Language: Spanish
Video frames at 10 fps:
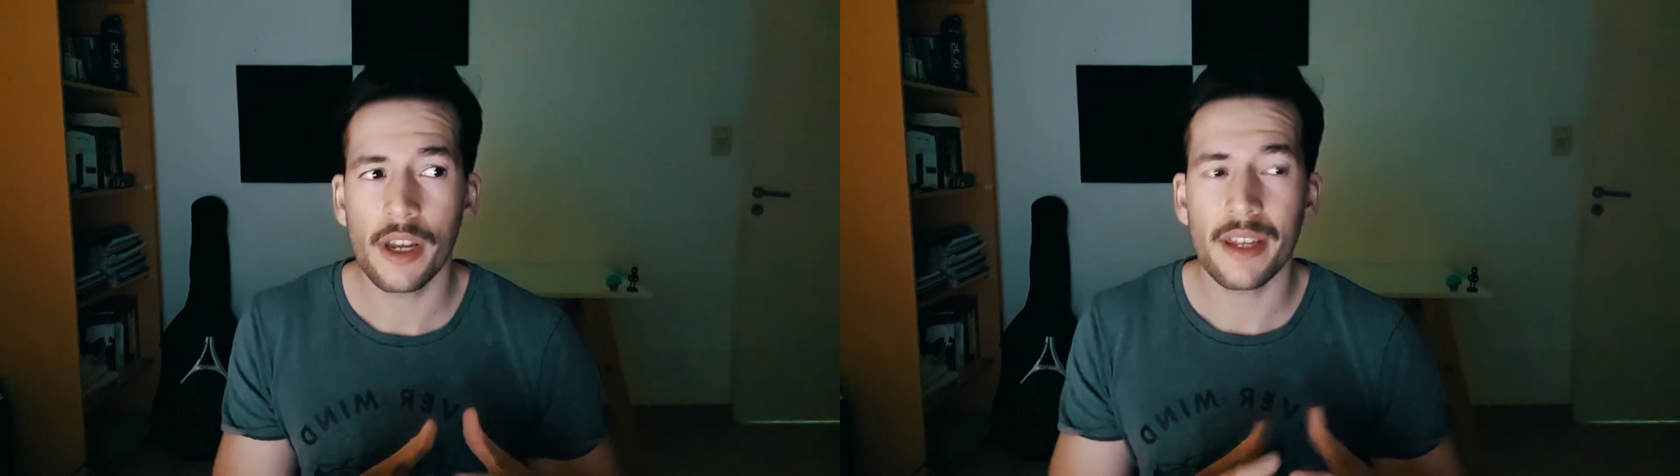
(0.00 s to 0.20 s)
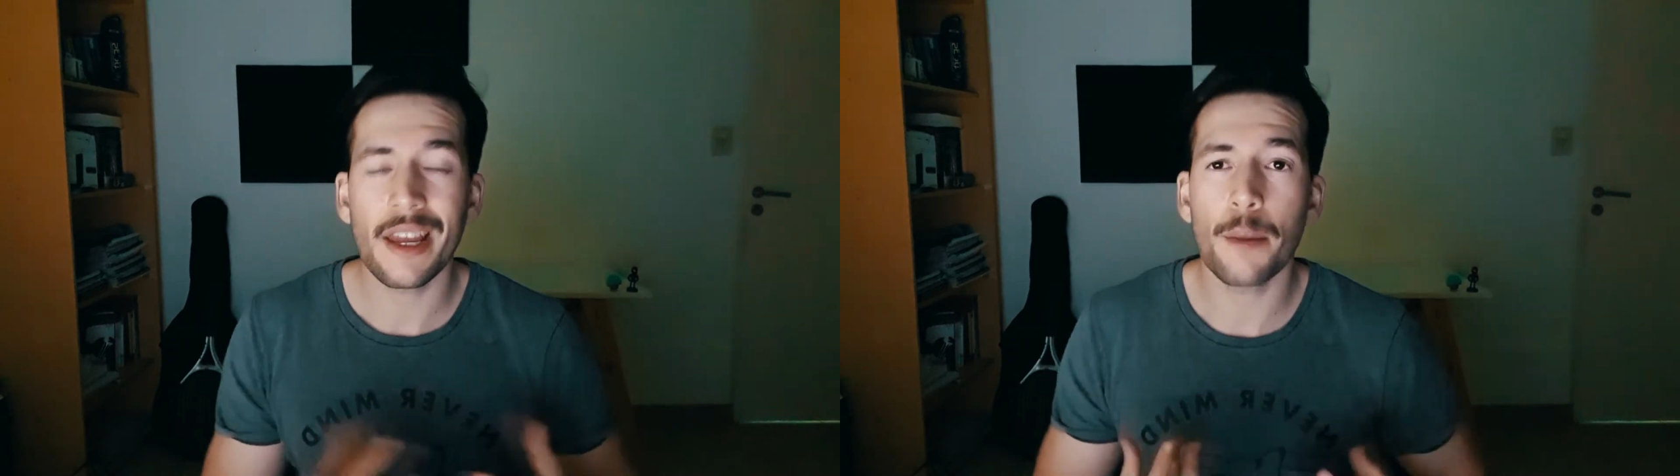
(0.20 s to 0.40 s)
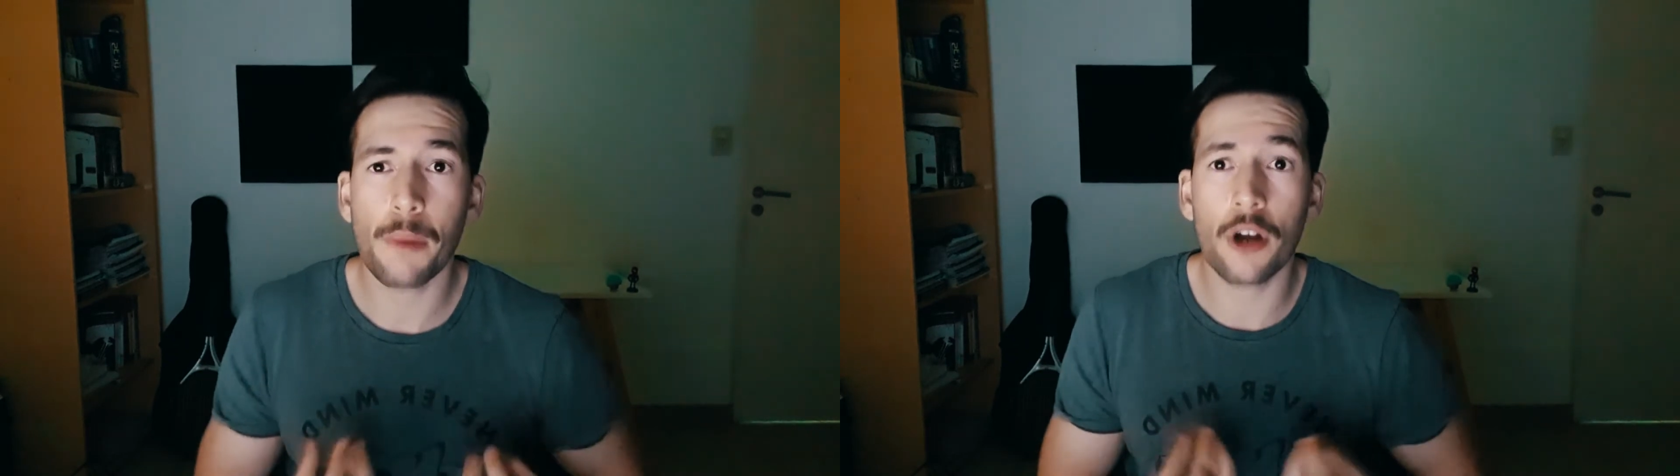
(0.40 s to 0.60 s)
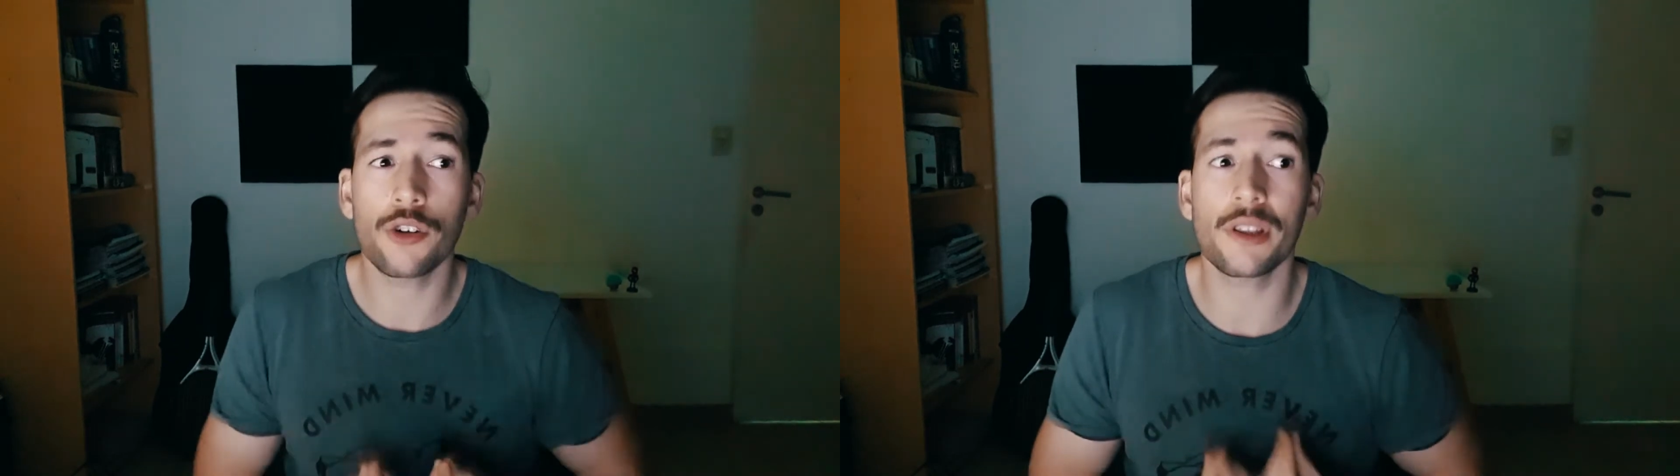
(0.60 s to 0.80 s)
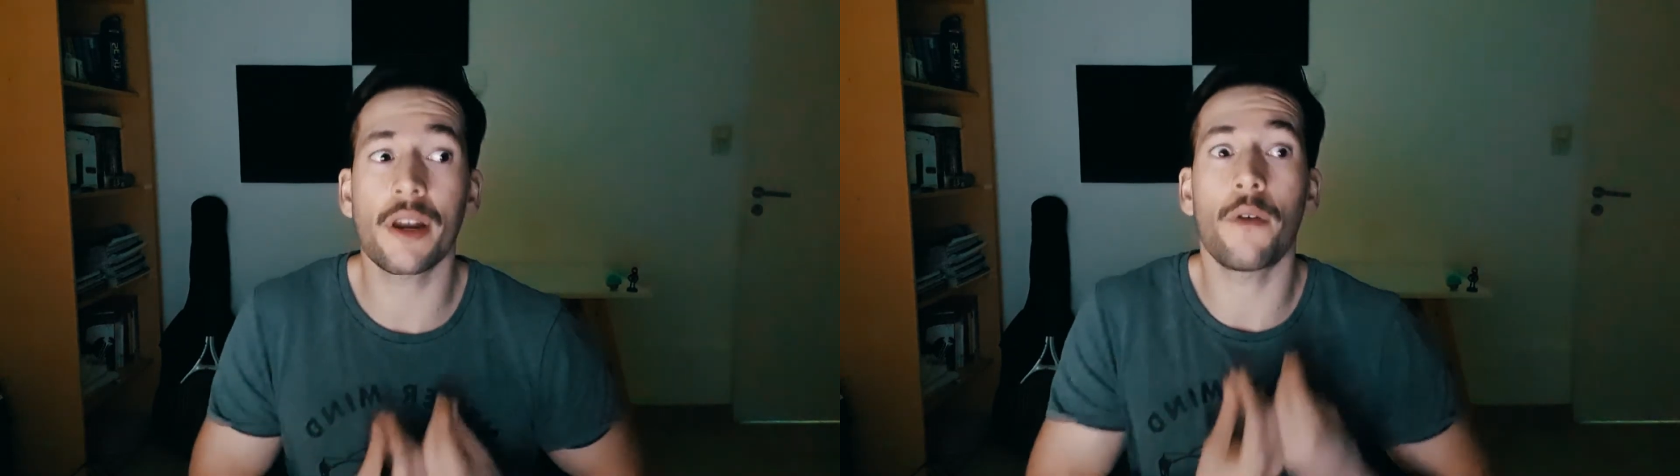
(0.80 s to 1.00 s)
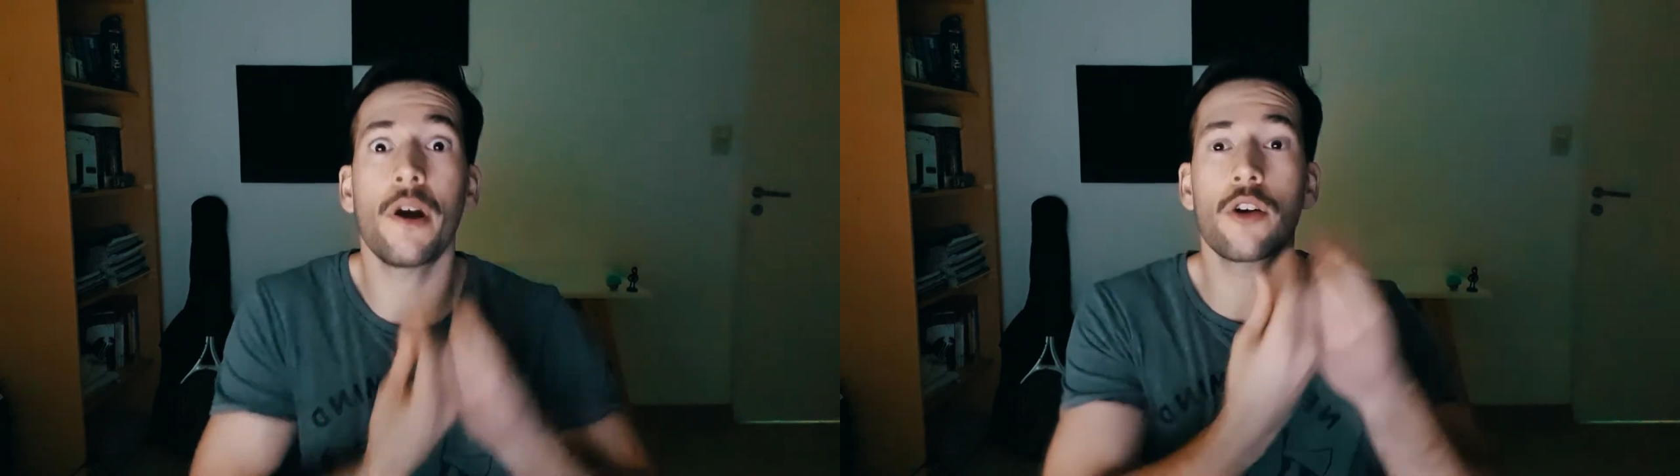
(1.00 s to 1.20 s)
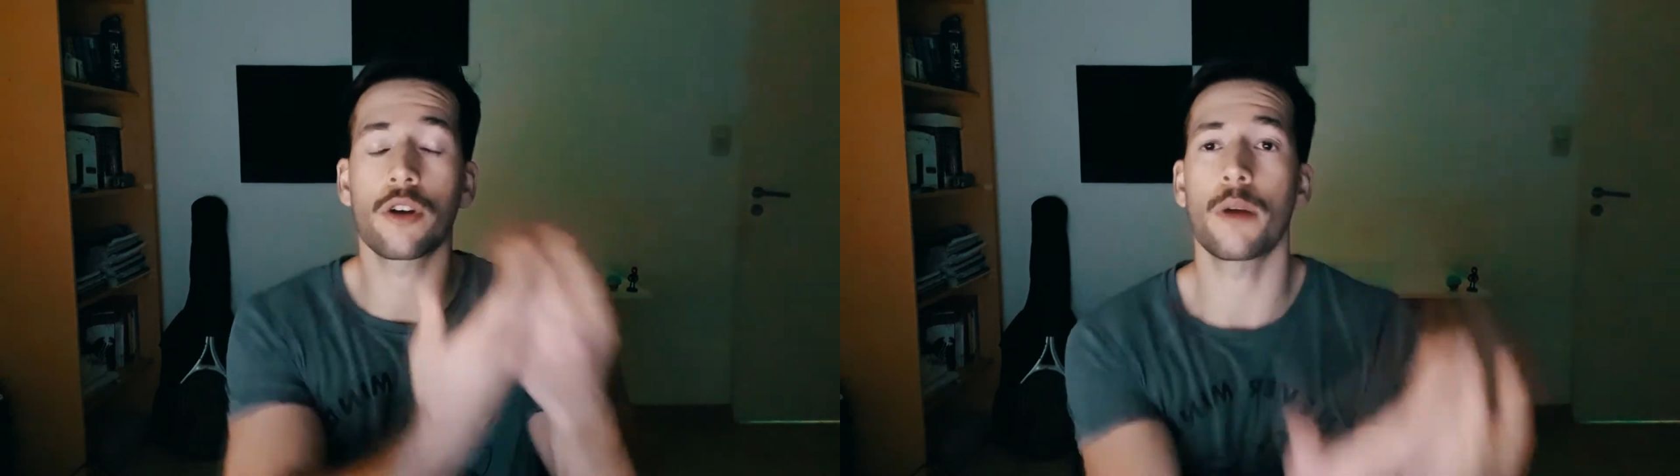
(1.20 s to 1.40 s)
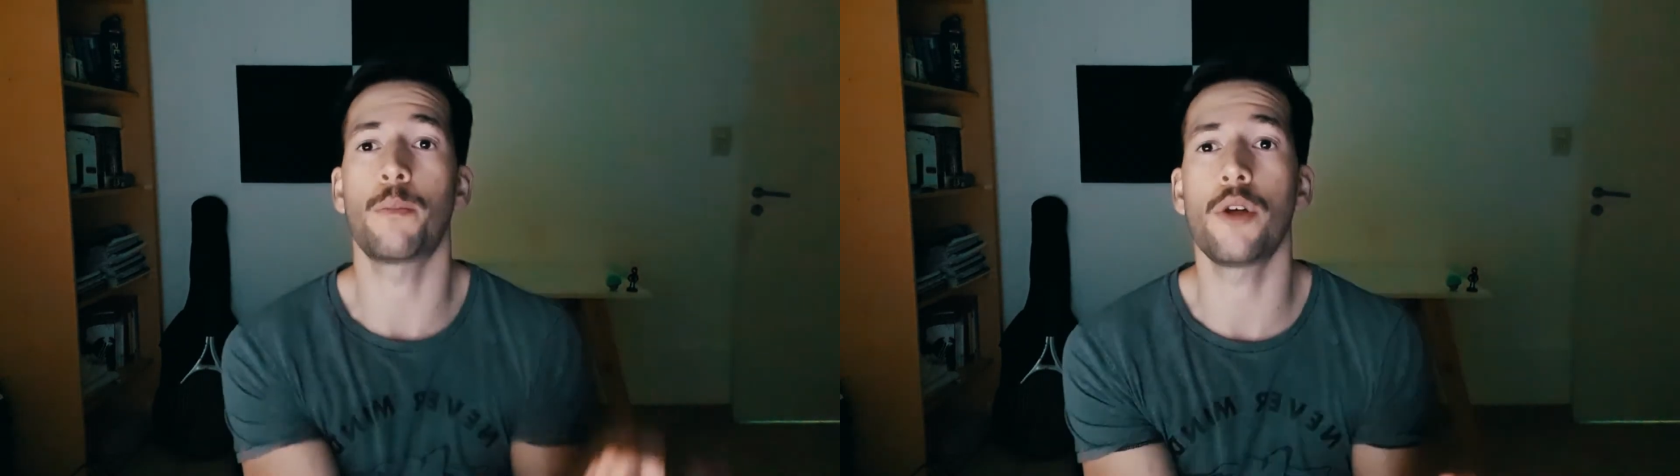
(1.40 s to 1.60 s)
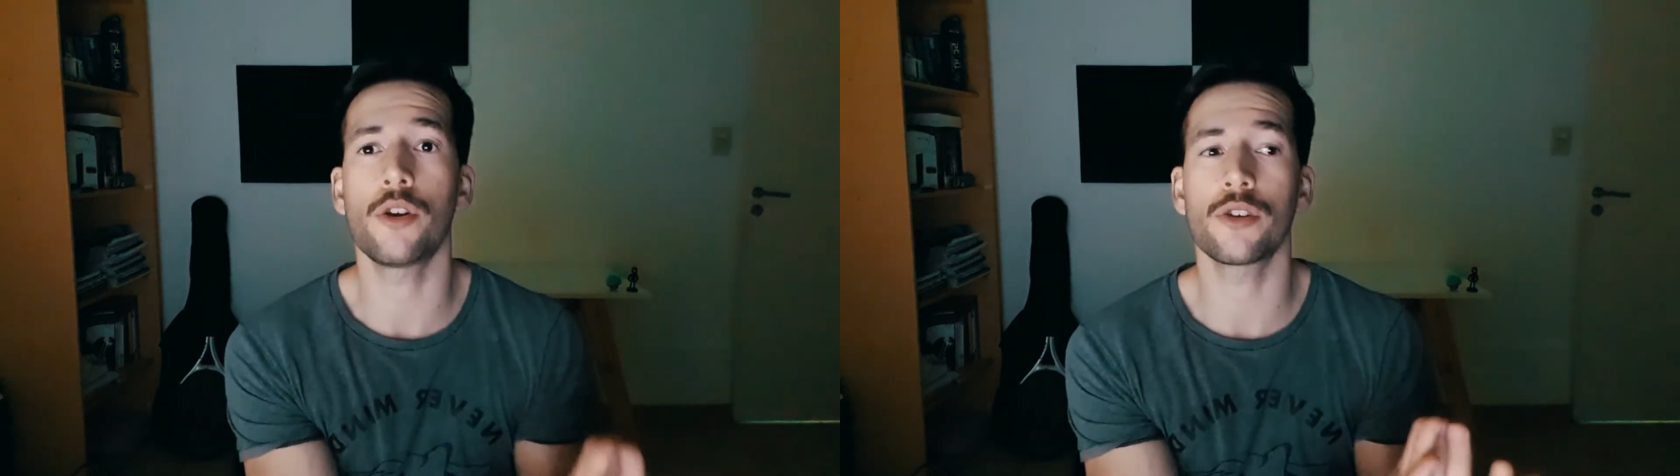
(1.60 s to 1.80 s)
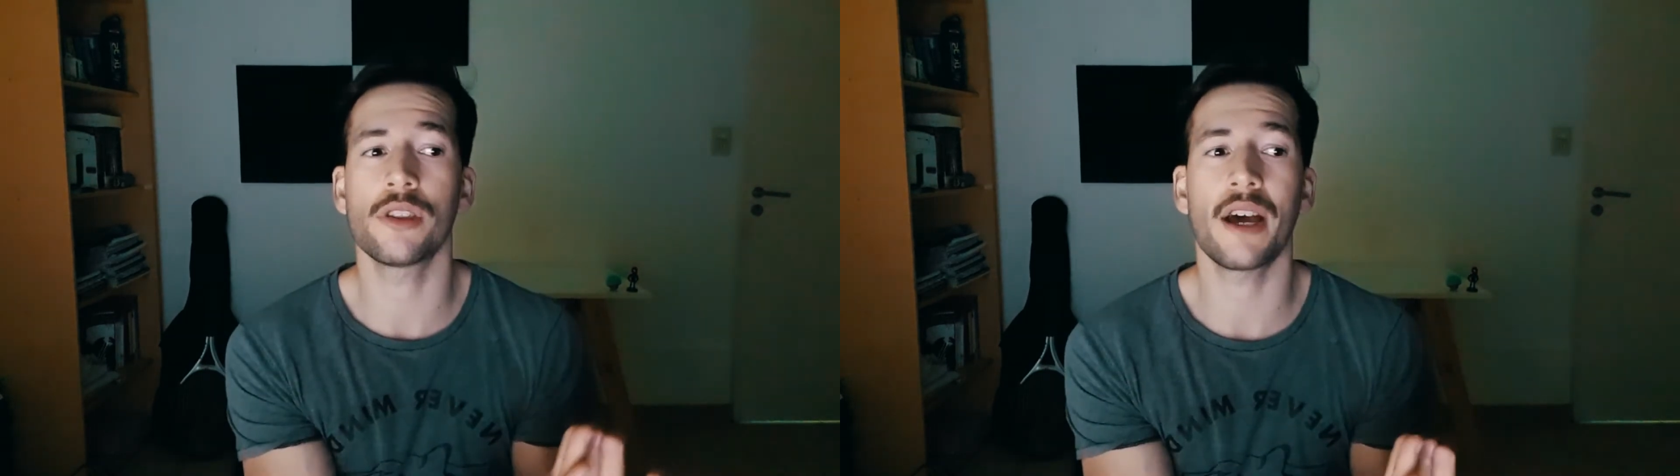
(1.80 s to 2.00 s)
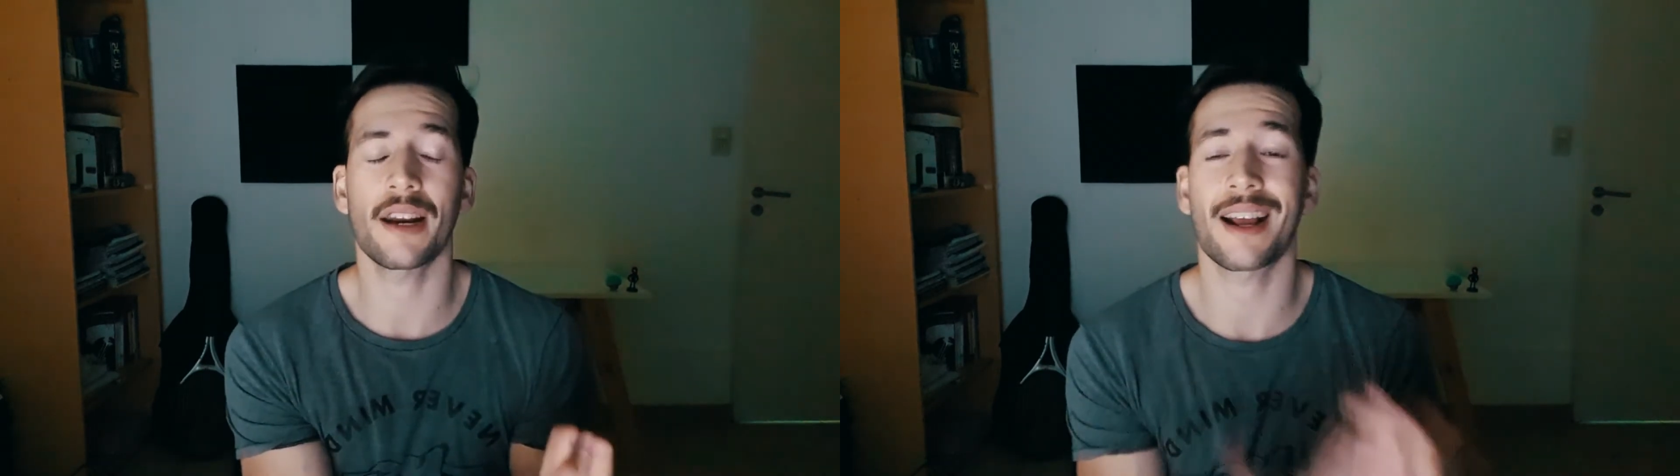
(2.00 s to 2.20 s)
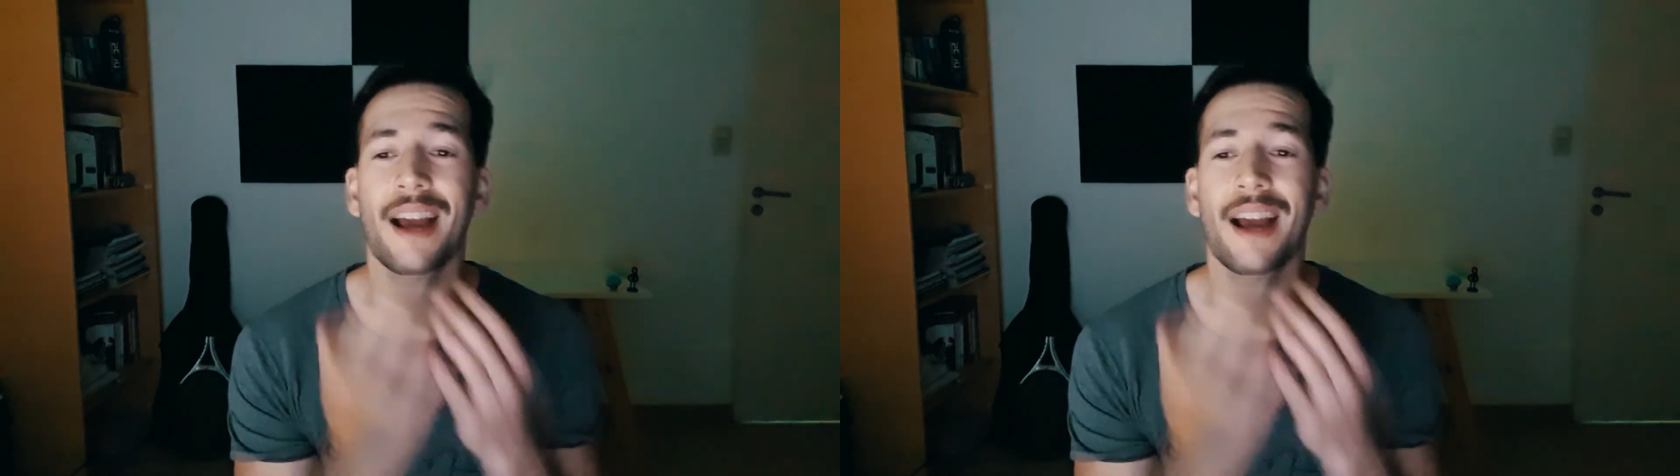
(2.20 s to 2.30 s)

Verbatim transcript: y el mejor trabajo que pudieron dar